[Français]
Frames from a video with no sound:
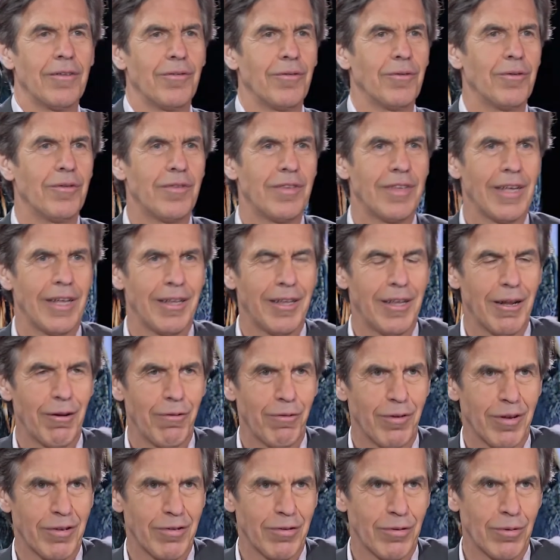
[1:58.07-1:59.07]
d'une
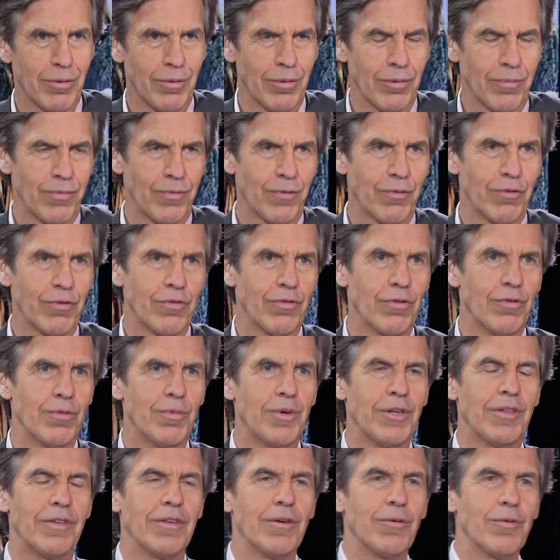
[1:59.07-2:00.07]
certaine façon, vous vous
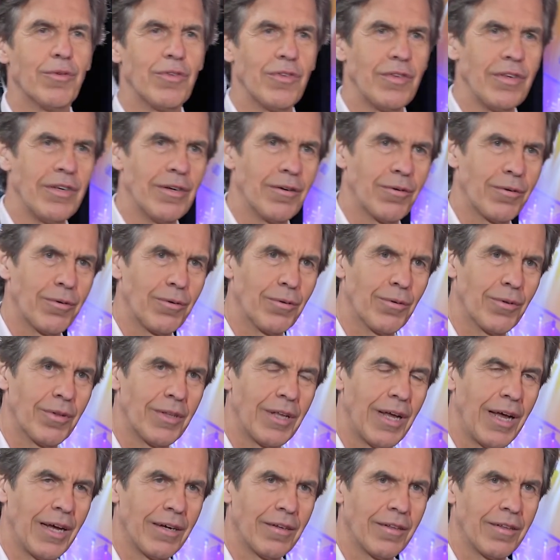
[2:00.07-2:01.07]
mettez aussi en
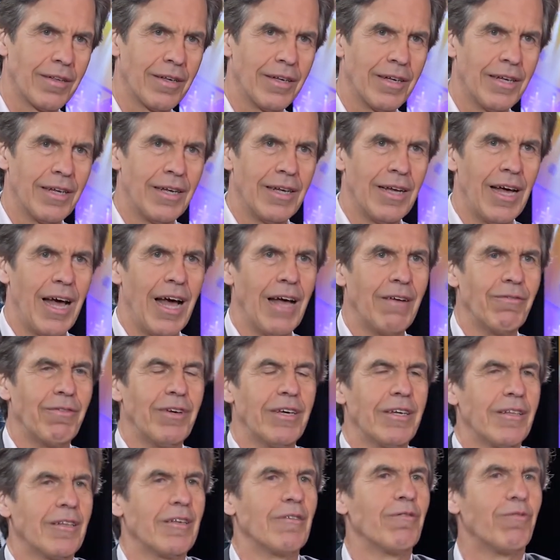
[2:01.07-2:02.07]
contact
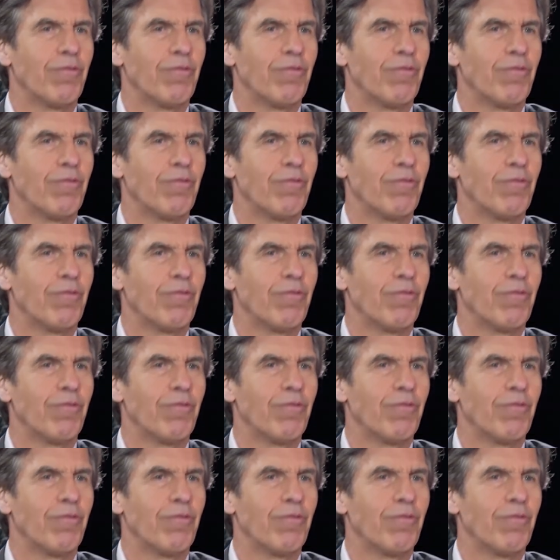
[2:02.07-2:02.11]
avec des